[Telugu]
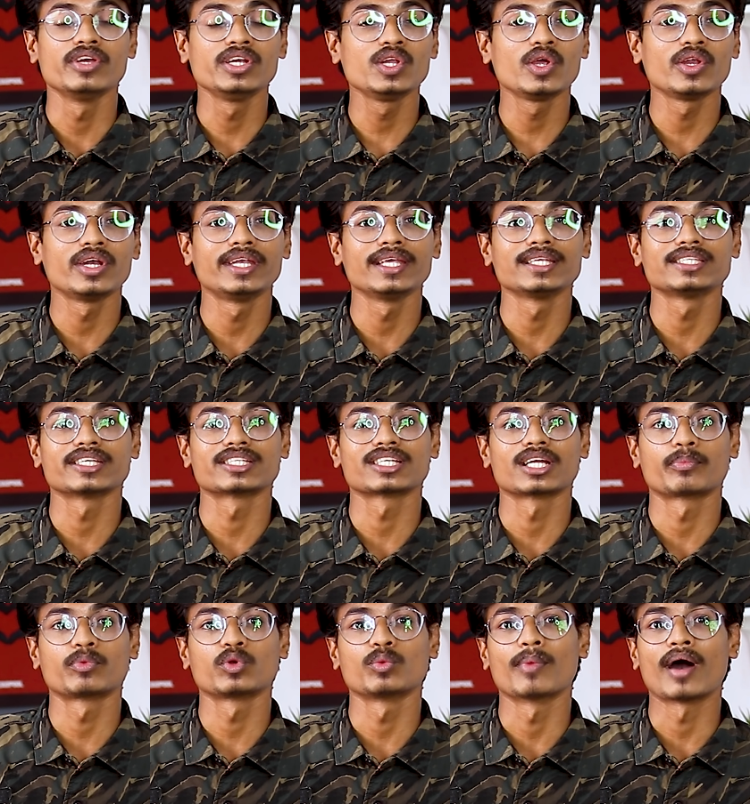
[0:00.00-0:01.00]
వీడియో ఎడిటింగ్
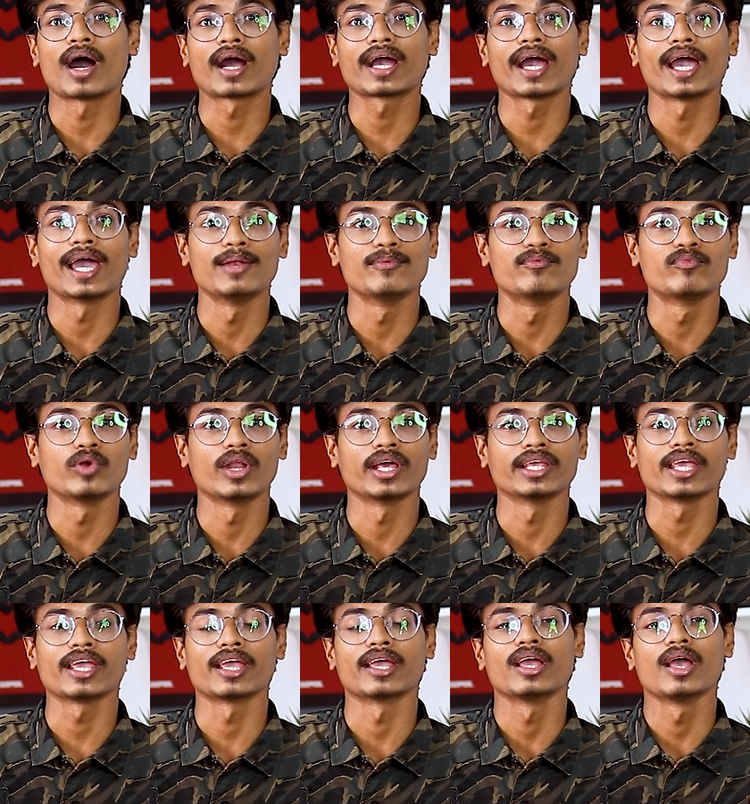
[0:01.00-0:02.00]
చేసేటప్పుడు బాగా
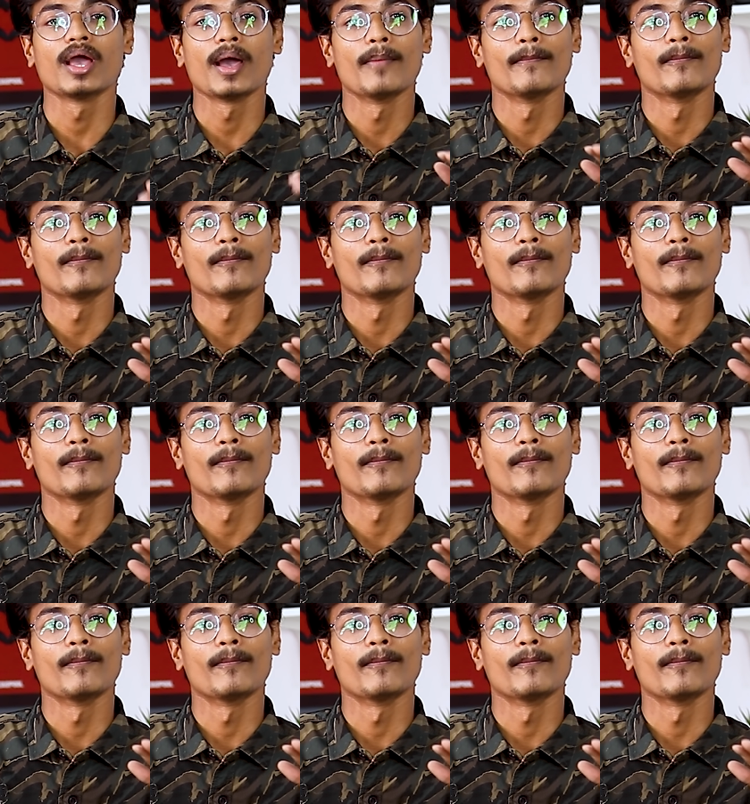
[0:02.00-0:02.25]
హెల్ప్ఫుల్ అయ్యే